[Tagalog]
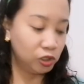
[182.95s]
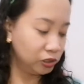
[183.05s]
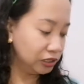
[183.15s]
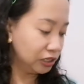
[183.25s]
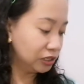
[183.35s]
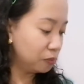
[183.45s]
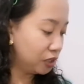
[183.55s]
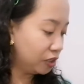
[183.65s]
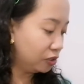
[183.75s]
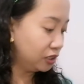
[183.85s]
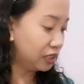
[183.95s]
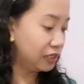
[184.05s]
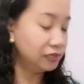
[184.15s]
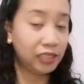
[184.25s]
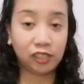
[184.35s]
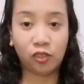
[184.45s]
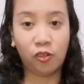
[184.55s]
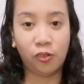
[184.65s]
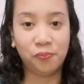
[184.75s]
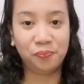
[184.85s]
So, sisimulan ko na lang dito.